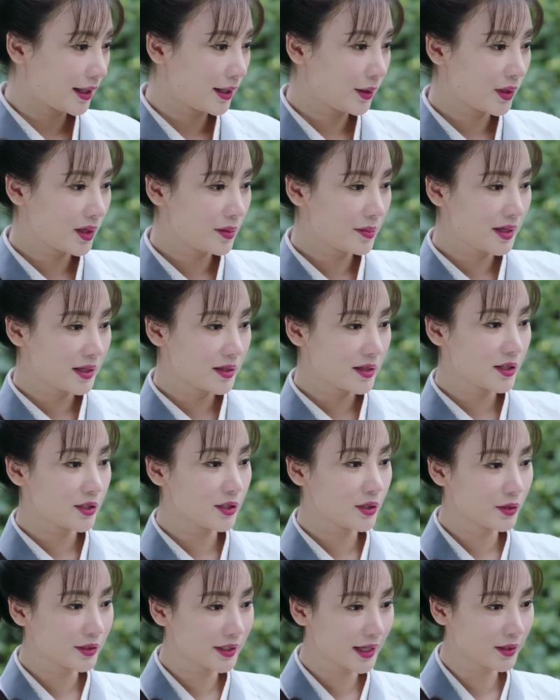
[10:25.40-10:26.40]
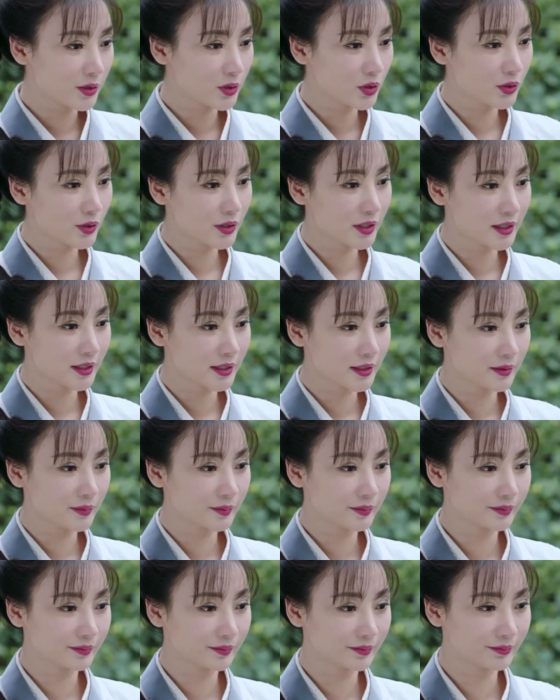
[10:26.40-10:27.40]
她原本是秀才出身，
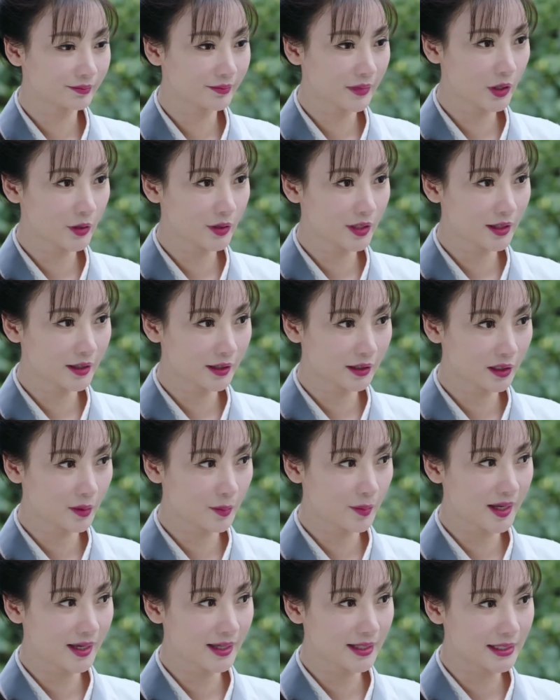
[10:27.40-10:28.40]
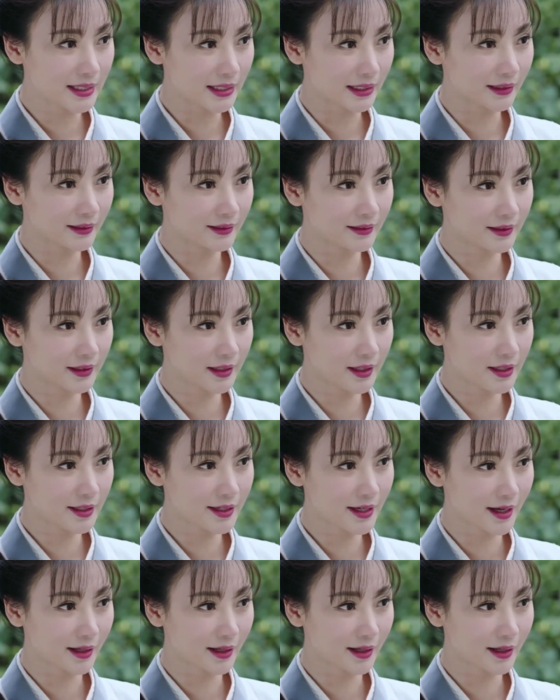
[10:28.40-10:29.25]
没有任何的背景和倚